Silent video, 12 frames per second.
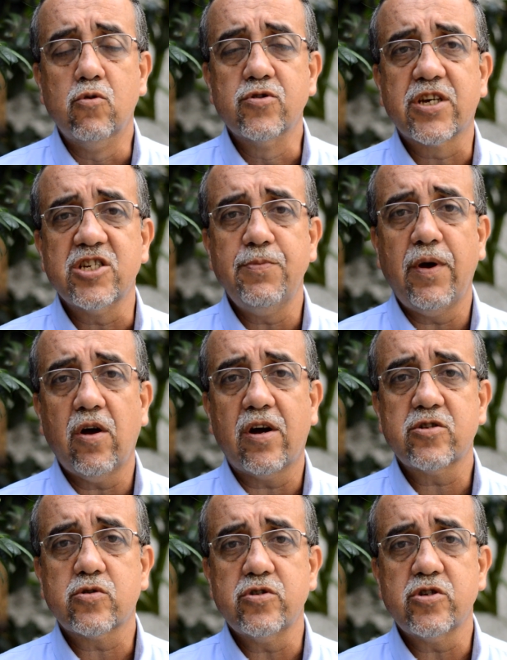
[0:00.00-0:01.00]
em busca de
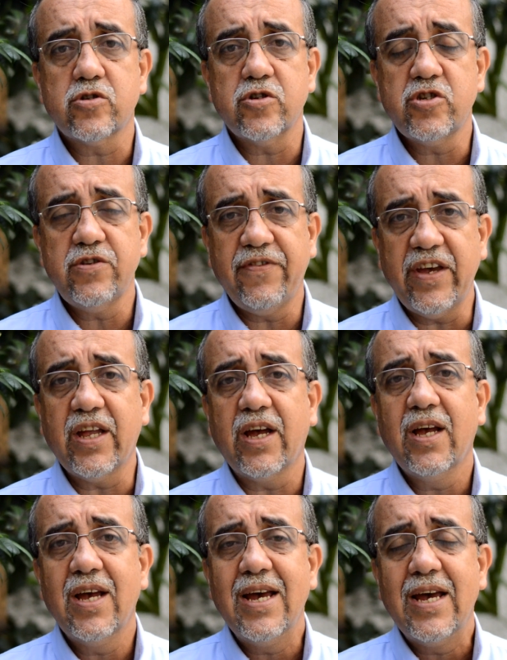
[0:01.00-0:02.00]
melhores condições de
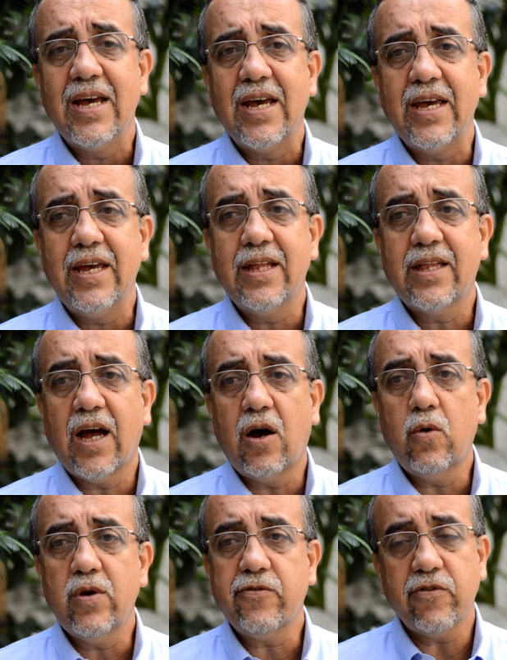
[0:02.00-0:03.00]
vida.
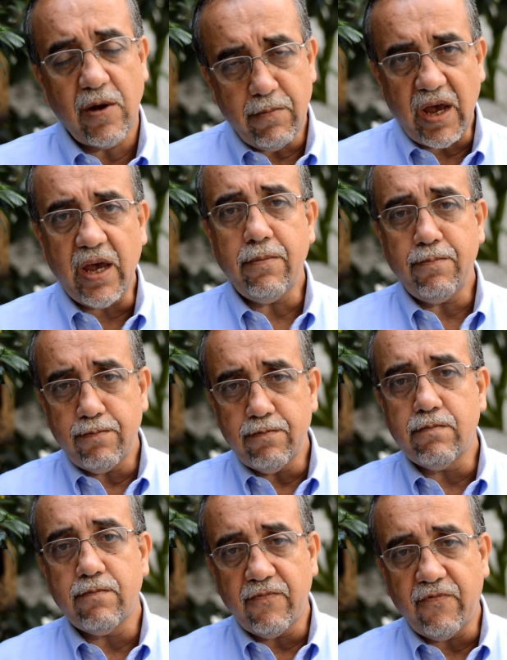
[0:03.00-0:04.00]
Então, isso também
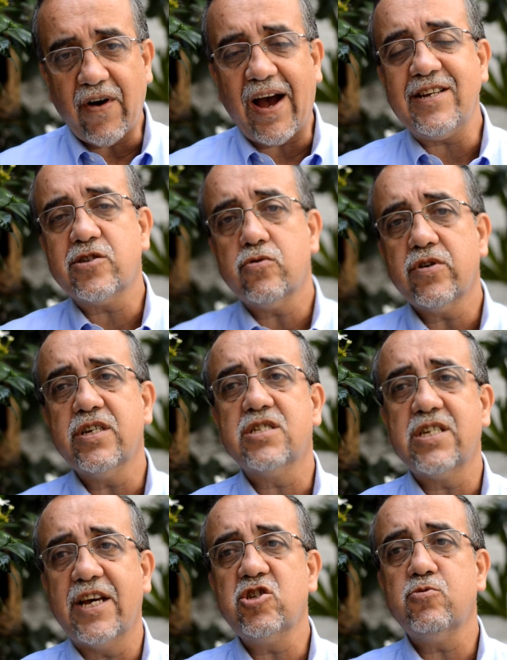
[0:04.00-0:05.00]
faz com
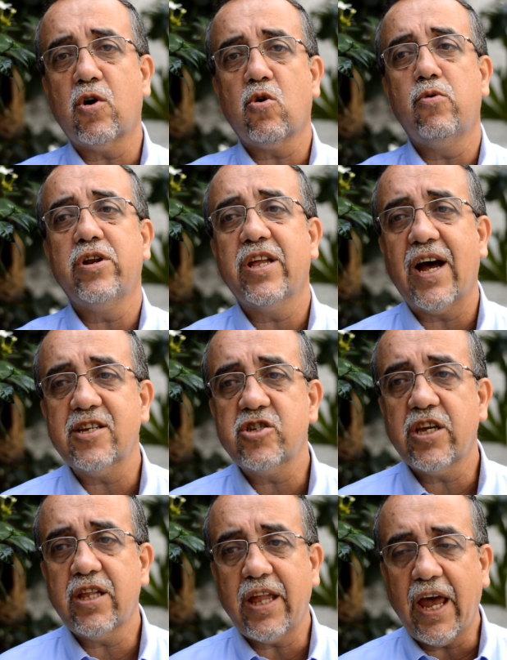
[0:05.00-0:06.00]
que seja uma
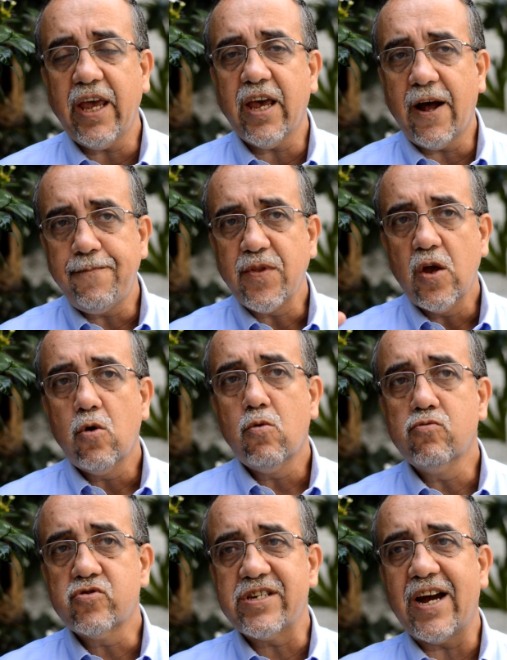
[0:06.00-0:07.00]
comunidade que tenha
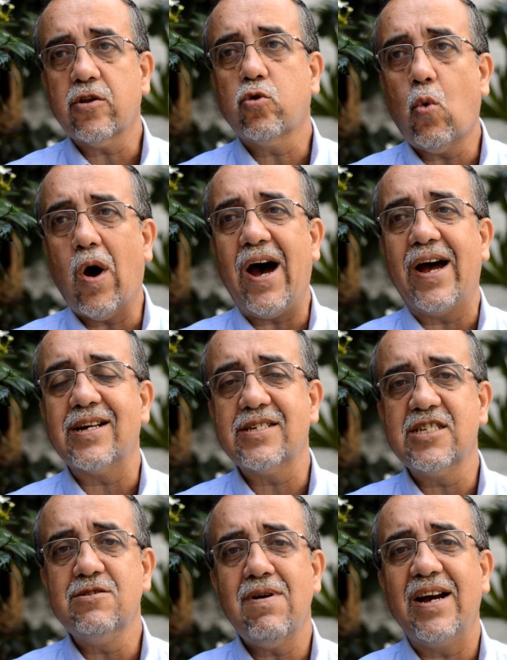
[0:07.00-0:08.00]
um certo
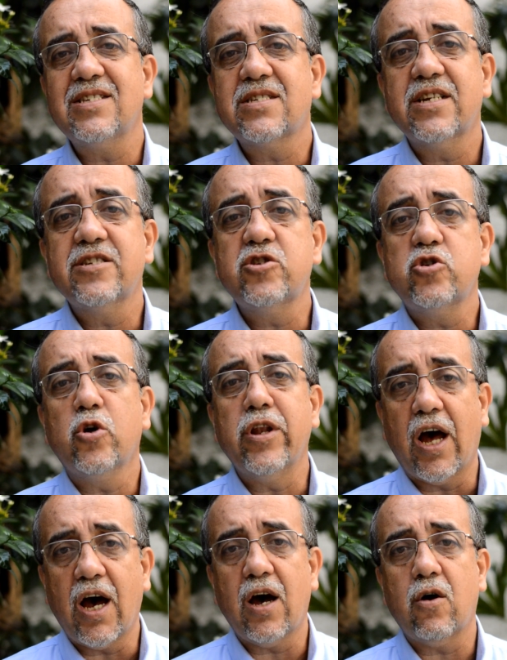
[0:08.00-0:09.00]
ar assim mais
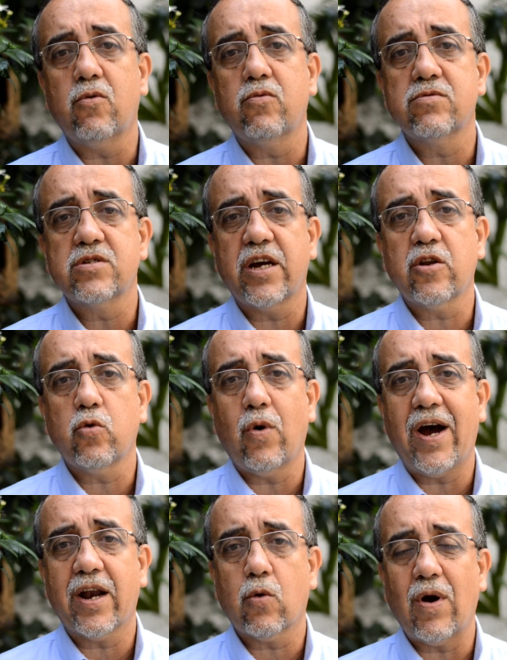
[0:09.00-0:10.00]
tradicional, um
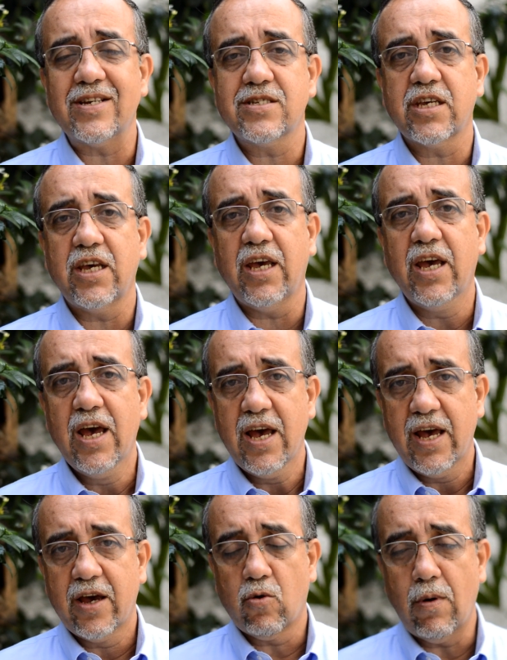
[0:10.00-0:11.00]
certo ar quase que
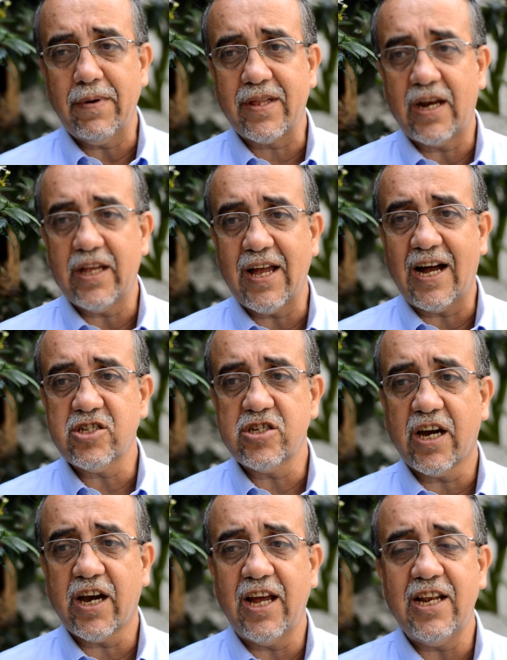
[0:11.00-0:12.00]
com uma
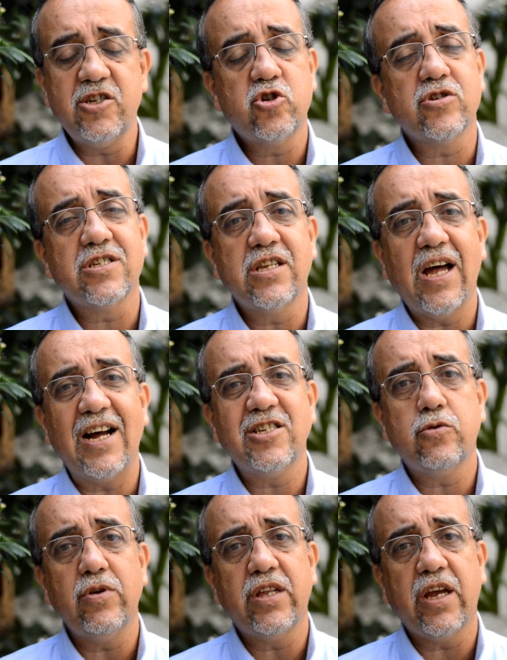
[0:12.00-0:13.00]
mentalidade de
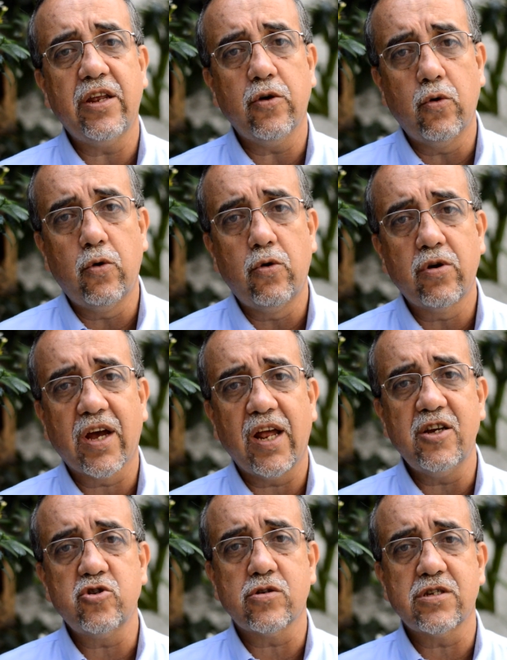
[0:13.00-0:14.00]
religiosidade do
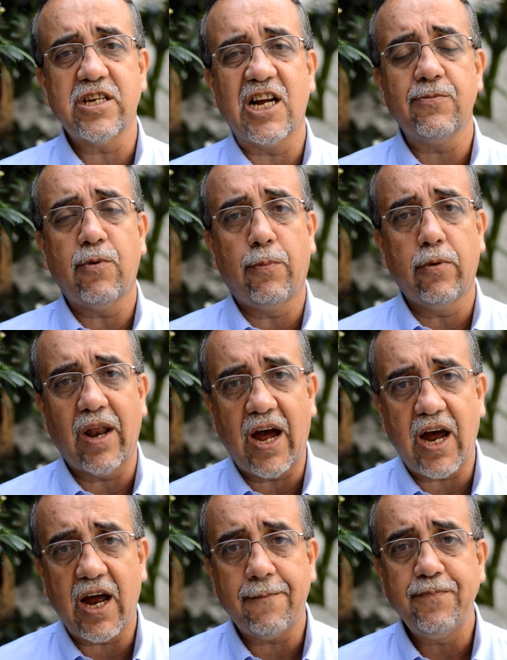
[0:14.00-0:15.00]
interior, religiosidade
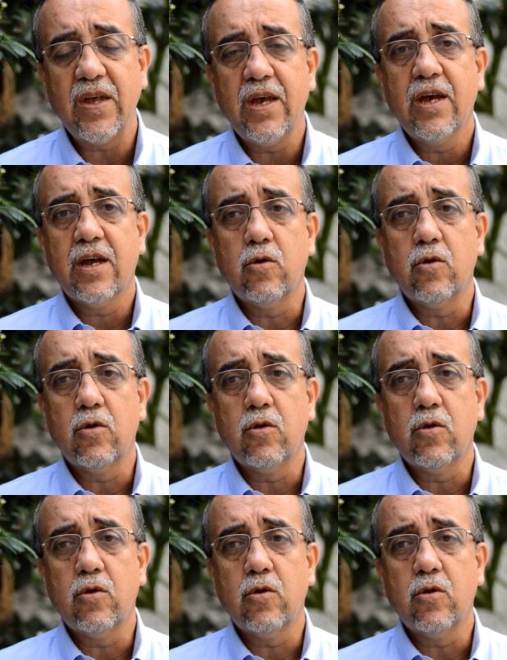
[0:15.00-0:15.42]
popular,